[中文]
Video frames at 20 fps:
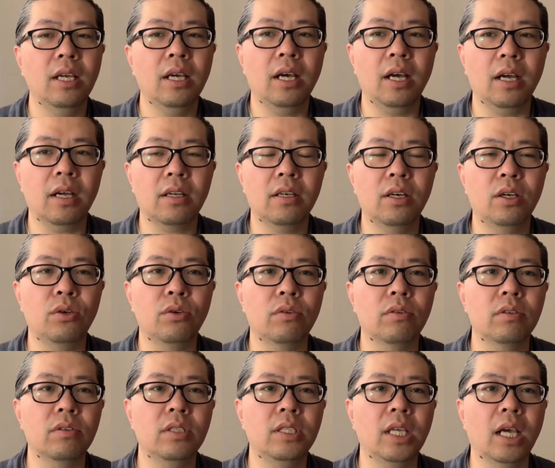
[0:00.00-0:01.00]
啊，各
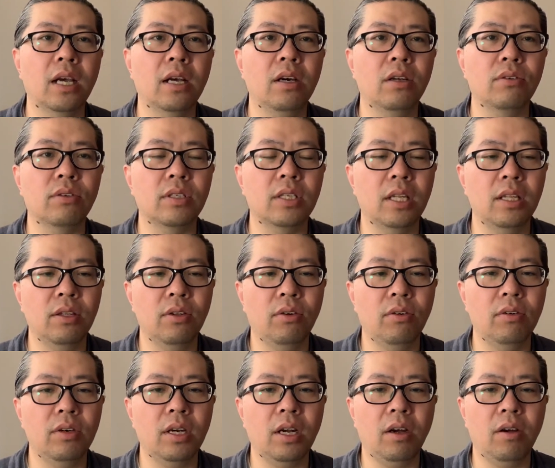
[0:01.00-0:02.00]
种显各种神
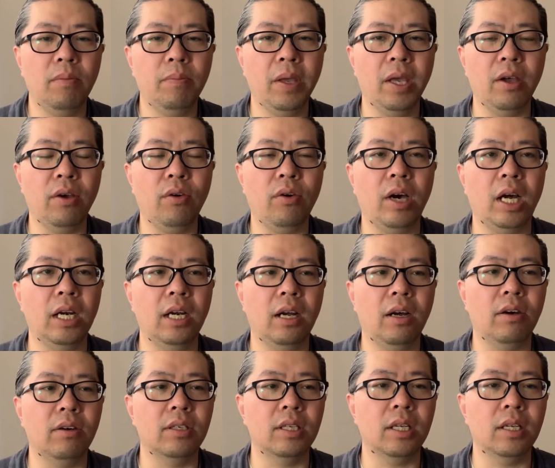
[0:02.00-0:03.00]
通，然后变化，然
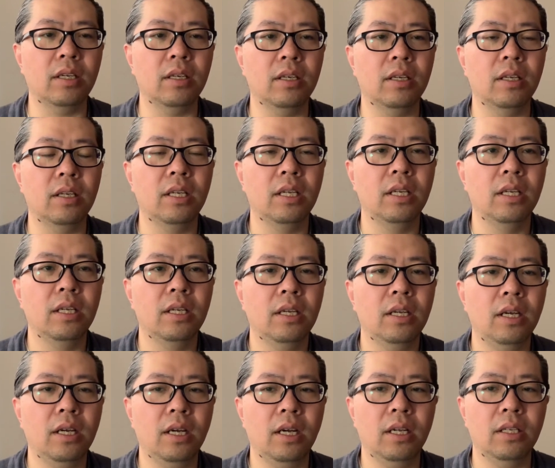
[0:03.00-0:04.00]
后这个，
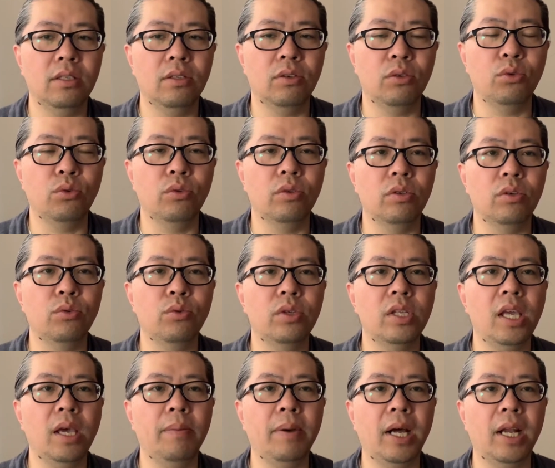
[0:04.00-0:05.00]
啊，就入入
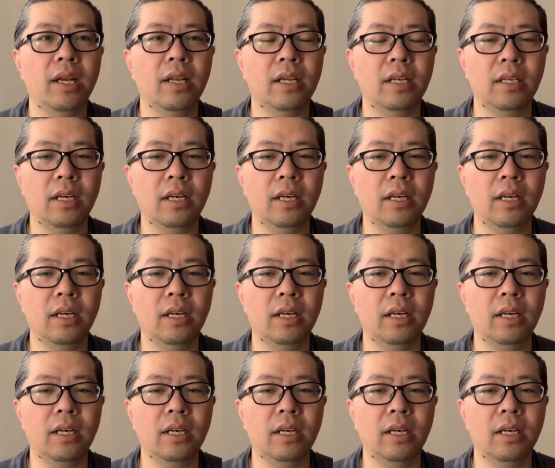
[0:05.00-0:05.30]
涅盘了。